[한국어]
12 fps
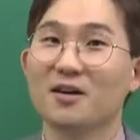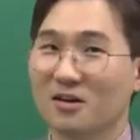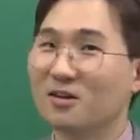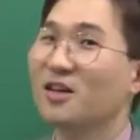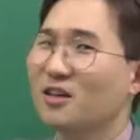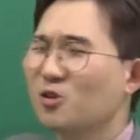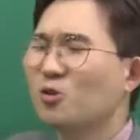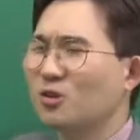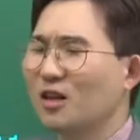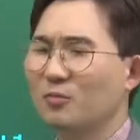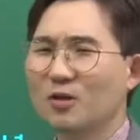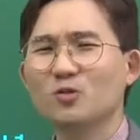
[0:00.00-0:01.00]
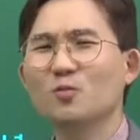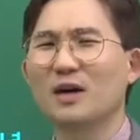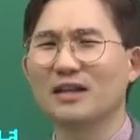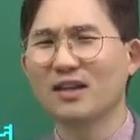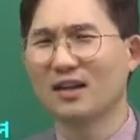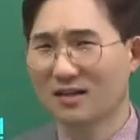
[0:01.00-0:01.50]
근데 이것 때문에 좀
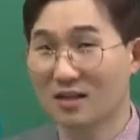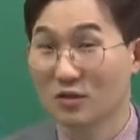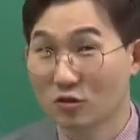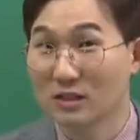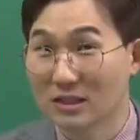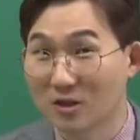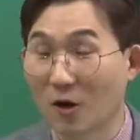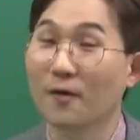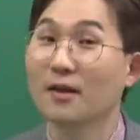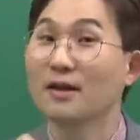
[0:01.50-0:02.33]
많이 헷갈릴 수는 있죠.